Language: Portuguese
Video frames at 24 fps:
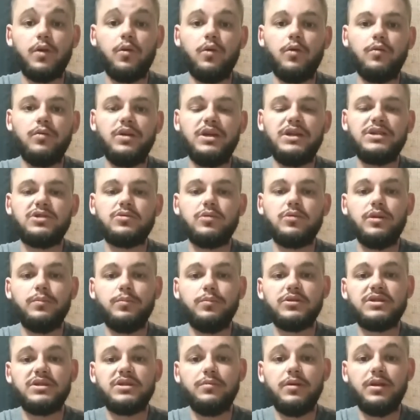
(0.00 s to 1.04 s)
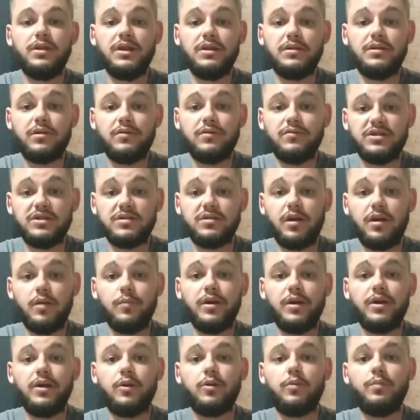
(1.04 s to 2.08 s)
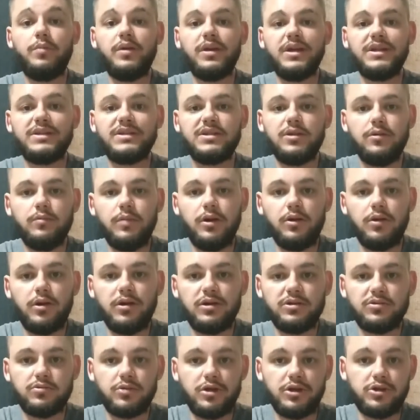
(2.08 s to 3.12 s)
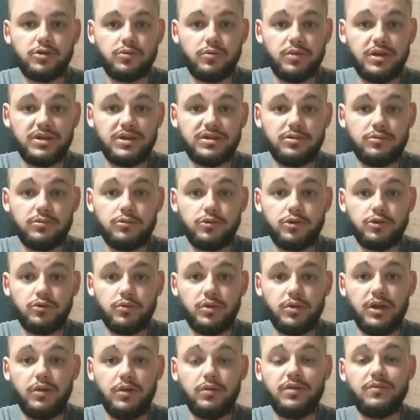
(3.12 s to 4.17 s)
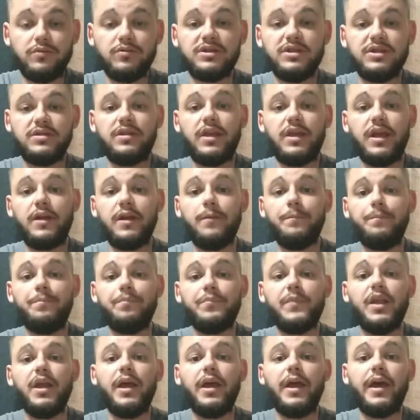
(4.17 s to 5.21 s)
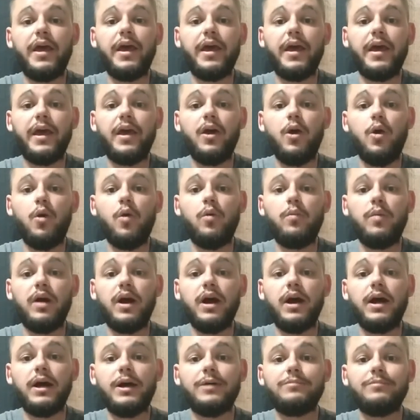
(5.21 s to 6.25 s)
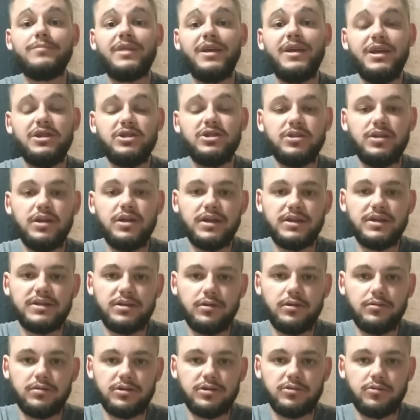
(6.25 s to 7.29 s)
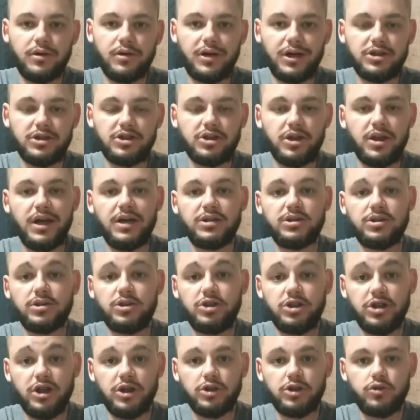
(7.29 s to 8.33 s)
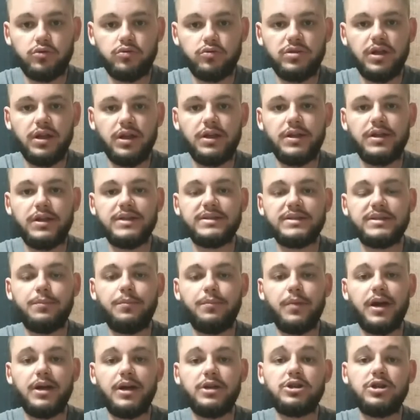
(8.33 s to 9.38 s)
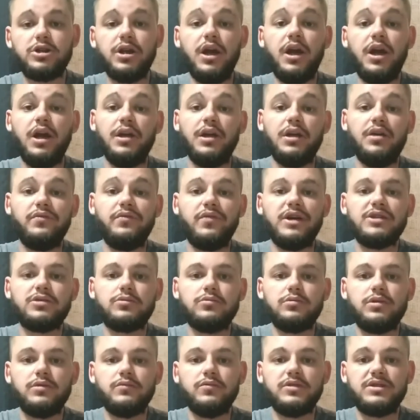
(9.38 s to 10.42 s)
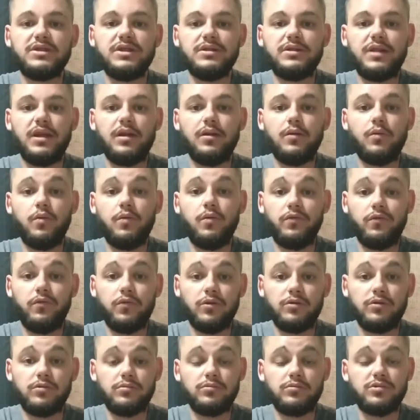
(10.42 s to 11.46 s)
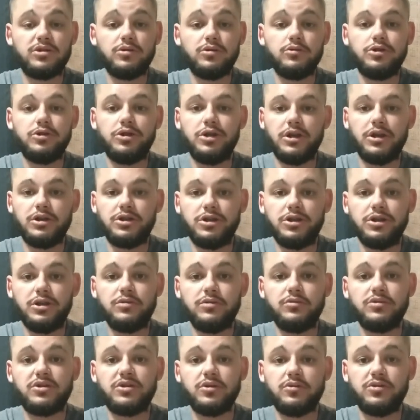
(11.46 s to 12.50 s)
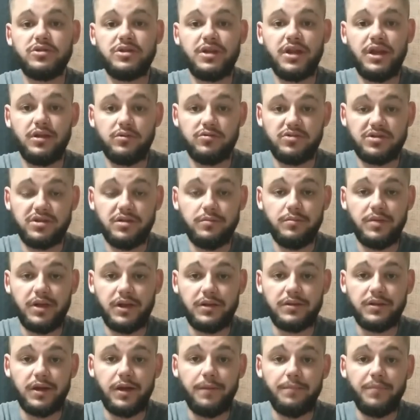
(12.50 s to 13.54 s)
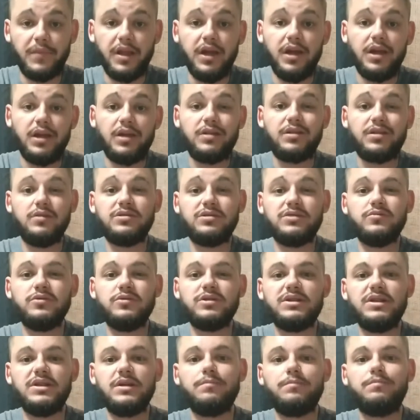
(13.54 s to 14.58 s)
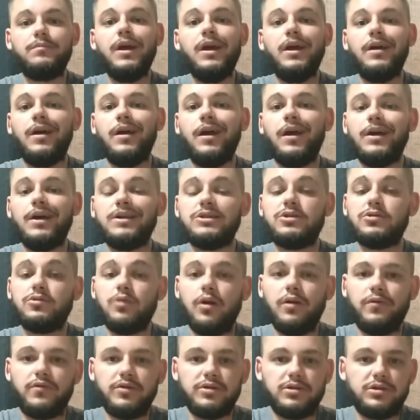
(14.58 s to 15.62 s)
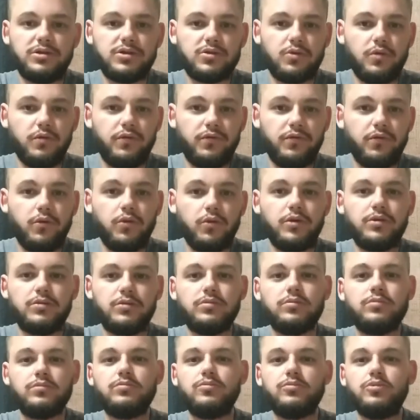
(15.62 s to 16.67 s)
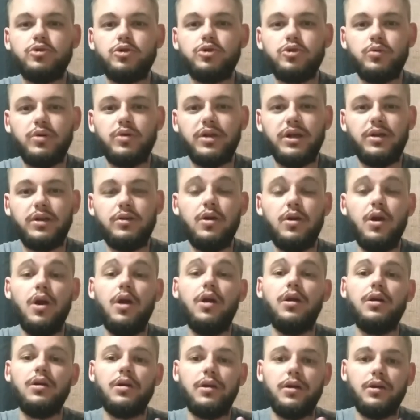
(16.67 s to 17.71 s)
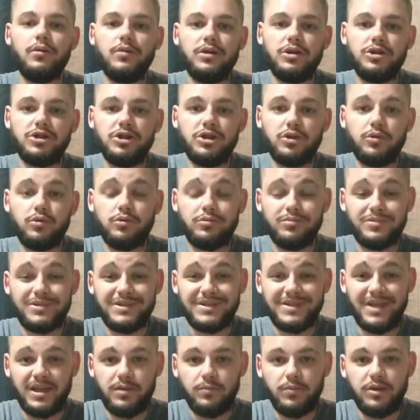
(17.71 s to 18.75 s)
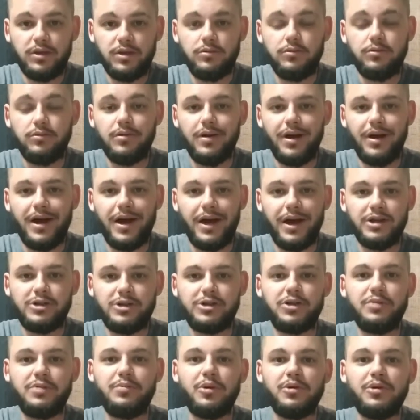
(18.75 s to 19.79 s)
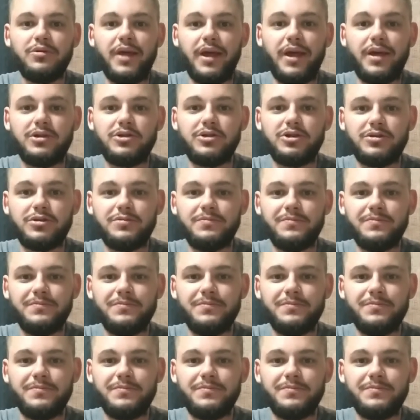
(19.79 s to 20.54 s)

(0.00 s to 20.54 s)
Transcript: Com isso, ele possibilita que você tenha uma recuperação melhor da sua articulação do joelho, que você tenha é, uma regeneração da sua cartilagem, te ajuda ali nessa parte e faz com que você tenha conforto no seu dia a dia e nos seus treinos também, tá? Então, se você é, sofre de desconforto no joelho, eu indico, sem medo, Arctic Protect.